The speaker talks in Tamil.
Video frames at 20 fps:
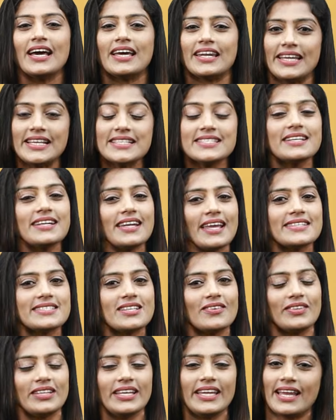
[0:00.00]
ரீசெண்ட்
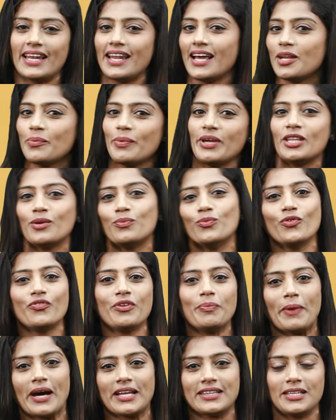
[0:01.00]
டேஸில் வந்து எல்லாருமே இந்த மூவி
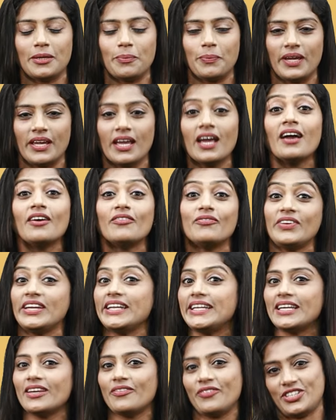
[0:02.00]
பார்த்துருப்பீங்க
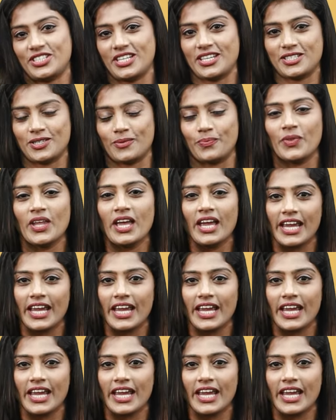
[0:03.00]
வீட்டில் விசேஷம்